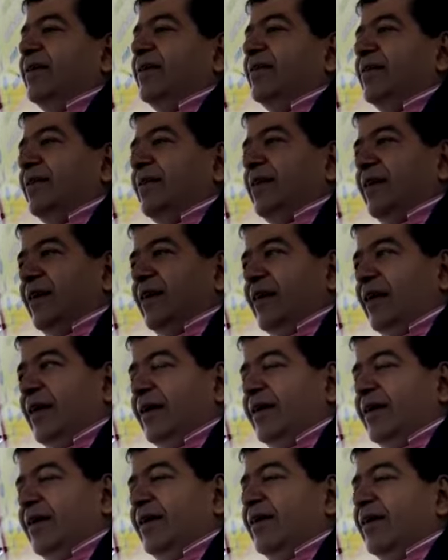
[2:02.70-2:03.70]
इसीलिए
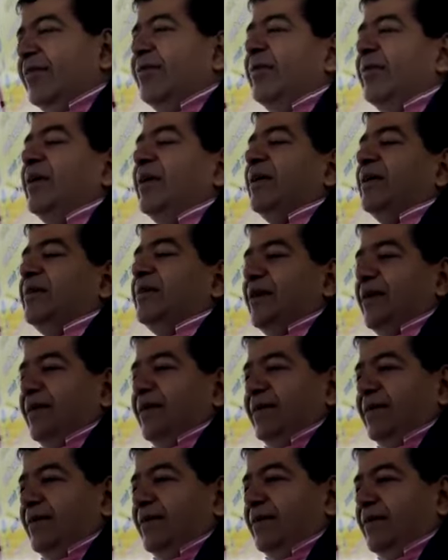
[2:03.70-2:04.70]
हार्ट अटैक होने का
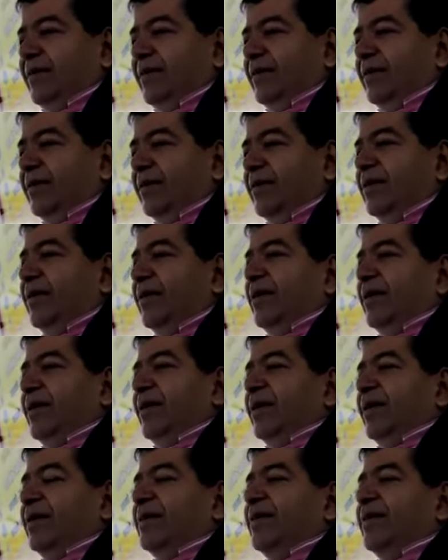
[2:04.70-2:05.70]
चांस रहता
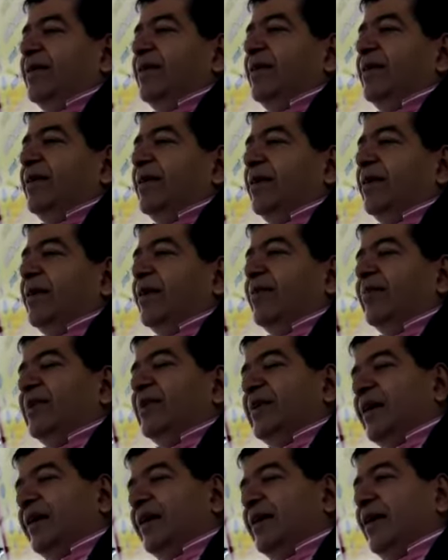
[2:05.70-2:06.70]
है इसीलिए ठंड
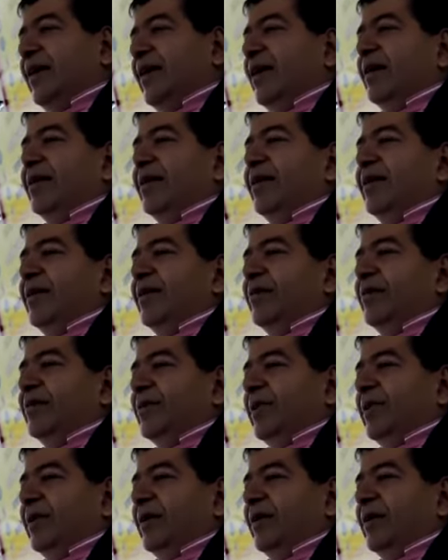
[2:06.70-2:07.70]
में ज़्यादा हार्ट अटैक
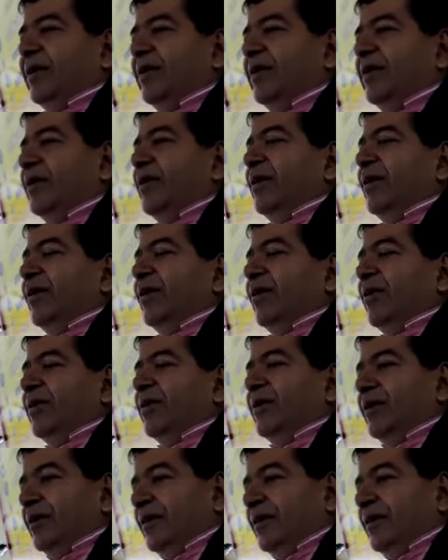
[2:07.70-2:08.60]
होते हैं और